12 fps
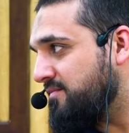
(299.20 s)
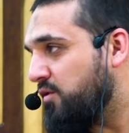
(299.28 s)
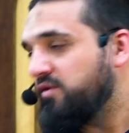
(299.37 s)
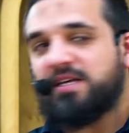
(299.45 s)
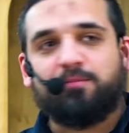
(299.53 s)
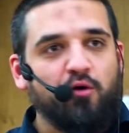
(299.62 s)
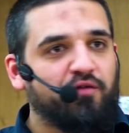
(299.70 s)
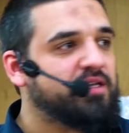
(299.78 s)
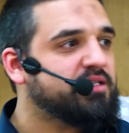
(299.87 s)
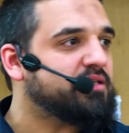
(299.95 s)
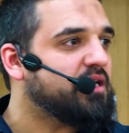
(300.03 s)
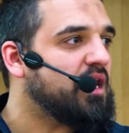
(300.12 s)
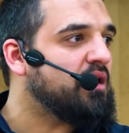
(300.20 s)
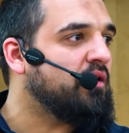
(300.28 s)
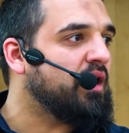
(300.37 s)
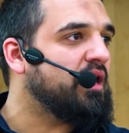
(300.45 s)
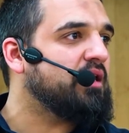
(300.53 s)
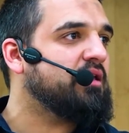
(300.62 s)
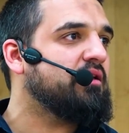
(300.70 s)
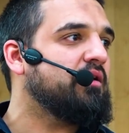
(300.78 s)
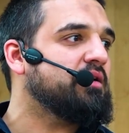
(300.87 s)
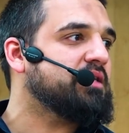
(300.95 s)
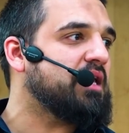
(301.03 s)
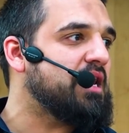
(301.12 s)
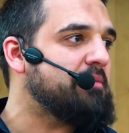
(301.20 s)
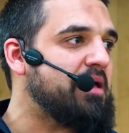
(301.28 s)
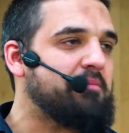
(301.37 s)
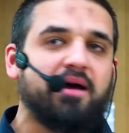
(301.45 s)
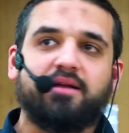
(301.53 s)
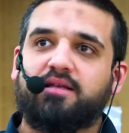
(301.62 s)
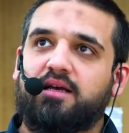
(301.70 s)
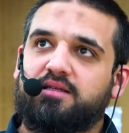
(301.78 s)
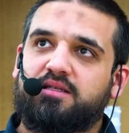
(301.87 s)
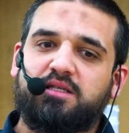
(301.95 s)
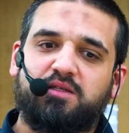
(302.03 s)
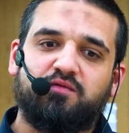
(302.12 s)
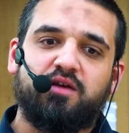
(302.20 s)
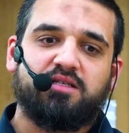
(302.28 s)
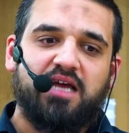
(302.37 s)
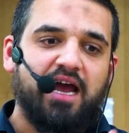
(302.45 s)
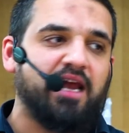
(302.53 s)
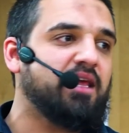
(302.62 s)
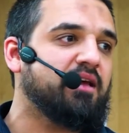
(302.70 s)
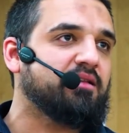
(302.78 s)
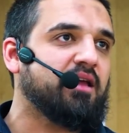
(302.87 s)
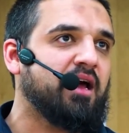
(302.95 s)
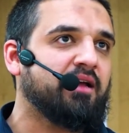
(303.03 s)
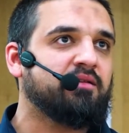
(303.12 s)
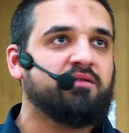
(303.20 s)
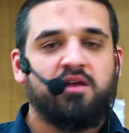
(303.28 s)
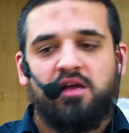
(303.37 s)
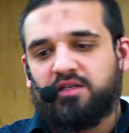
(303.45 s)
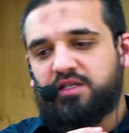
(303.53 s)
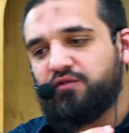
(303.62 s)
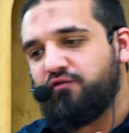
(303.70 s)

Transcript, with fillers: Unser Prophet sallallahu alaihi wasallam, er machte es nicht, wie es einige taten, sich